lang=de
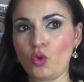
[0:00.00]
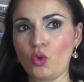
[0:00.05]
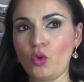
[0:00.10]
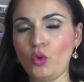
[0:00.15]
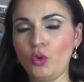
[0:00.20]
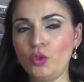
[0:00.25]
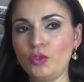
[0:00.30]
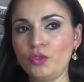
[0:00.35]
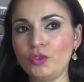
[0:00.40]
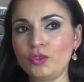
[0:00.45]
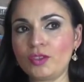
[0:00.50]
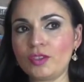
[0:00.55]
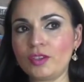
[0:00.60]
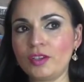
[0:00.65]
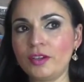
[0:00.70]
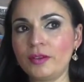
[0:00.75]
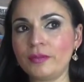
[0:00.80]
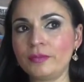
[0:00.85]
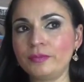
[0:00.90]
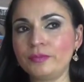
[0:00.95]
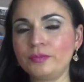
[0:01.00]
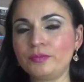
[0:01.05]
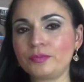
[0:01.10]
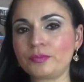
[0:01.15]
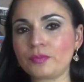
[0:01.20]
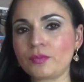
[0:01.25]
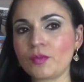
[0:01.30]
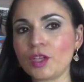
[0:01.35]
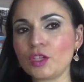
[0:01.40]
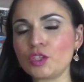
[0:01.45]
Und ähm,
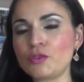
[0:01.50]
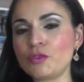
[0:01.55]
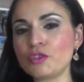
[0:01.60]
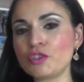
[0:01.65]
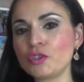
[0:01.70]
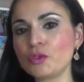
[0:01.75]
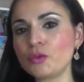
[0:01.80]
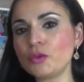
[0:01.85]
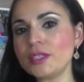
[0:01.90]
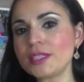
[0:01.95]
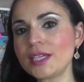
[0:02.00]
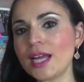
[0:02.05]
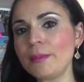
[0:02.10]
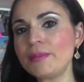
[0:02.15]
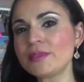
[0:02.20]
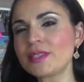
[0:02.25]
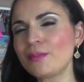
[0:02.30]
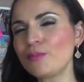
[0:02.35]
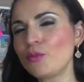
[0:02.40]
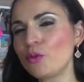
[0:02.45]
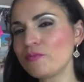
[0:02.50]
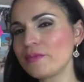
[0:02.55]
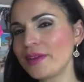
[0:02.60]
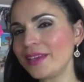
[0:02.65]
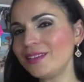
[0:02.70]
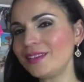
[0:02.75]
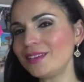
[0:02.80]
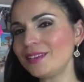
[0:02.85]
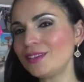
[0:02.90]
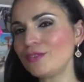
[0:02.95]
zwischendurch gab es dann
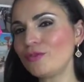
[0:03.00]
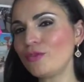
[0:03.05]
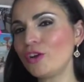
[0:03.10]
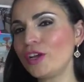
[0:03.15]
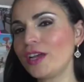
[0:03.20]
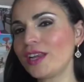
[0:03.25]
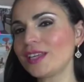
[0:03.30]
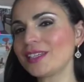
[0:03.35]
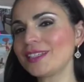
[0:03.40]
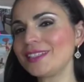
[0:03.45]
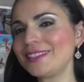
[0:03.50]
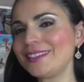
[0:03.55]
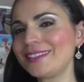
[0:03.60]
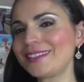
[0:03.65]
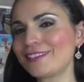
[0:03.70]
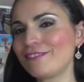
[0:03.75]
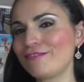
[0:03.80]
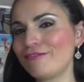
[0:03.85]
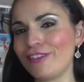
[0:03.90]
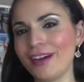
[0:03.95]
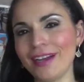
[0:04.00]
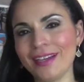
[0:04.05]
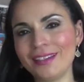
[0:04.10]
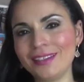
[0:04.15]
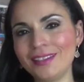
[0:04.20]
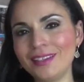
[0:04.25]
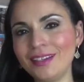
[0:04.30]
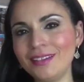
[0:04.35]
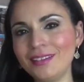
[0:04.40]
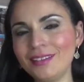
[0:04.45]
Momente, wo er dann richtig
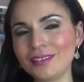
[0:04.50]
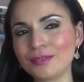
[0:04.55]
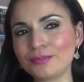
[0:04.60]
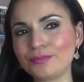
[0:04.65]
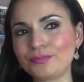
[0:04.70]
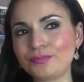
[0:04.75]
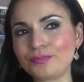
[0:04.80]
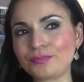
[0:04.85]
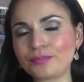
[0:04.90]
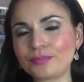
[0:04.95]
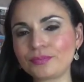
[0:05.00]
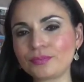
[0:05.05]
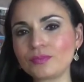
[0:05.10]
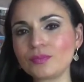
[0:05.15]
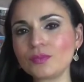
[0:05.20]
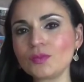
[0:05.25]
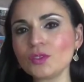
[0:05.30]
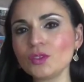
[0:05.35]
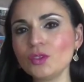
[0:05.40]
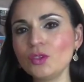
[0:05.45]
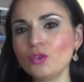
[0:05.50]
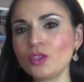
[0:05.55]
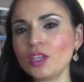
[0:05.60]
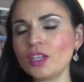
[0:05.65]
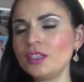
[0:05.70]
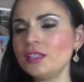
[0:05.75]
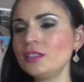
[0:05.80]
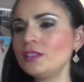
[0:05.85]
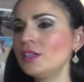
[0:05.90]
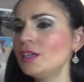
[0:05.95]
geweint hat. Und
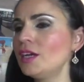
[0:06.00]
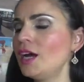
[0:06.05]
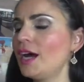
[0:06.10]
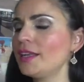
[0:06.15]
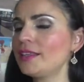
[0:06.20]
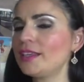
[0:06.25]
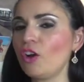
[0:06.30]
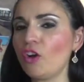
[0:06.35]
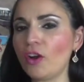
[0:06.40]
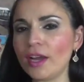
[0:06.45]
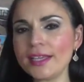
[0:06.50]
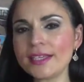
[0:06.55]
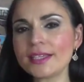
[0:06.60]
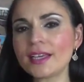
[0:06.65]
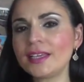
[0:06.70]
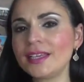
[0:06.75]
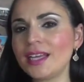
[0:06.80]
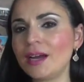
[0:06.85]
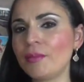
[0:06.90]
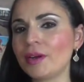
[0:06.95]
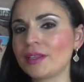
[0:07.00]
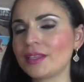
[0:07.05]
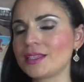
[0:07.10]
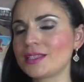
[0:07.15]
dann hat er auch echt gejammert.